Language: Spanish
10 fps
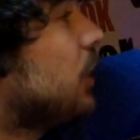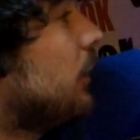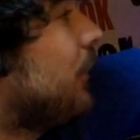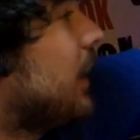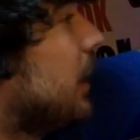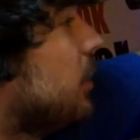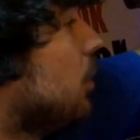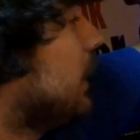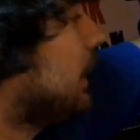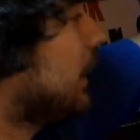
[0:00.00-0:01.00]
una
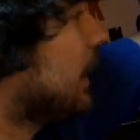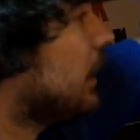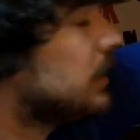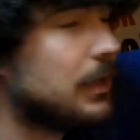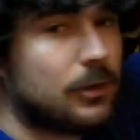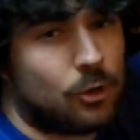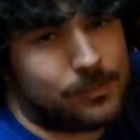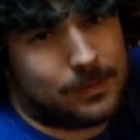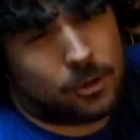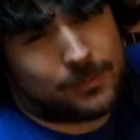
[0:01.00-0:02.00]
refrigeración líquida,
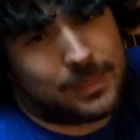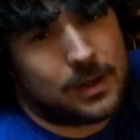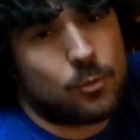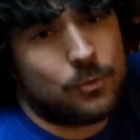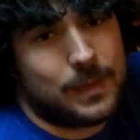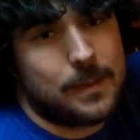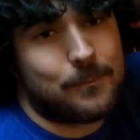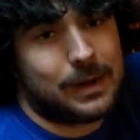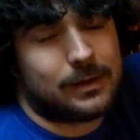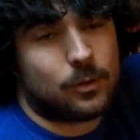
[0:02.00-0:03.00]
nos, vendrá muy
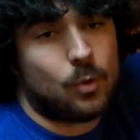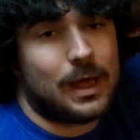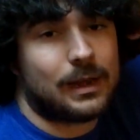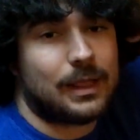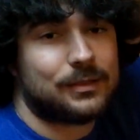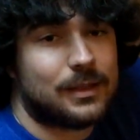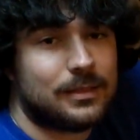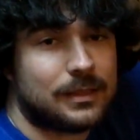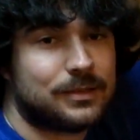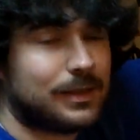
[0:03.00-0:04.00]
bien para regular esa
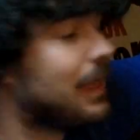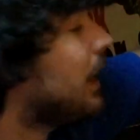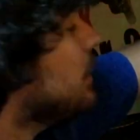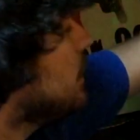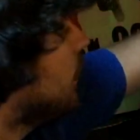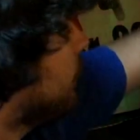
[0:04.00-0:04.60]
intensidad,